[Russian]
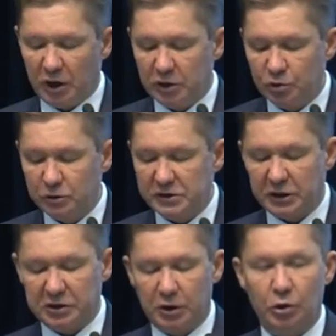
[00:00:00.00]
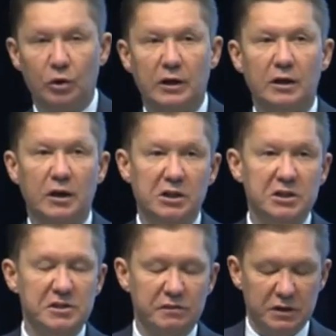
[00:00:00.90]
реализует стратегию
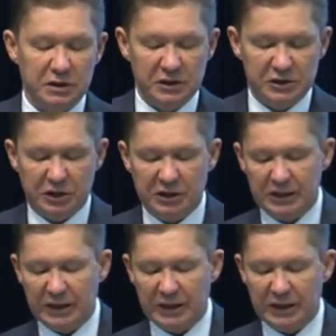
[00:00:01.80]
лидерства среди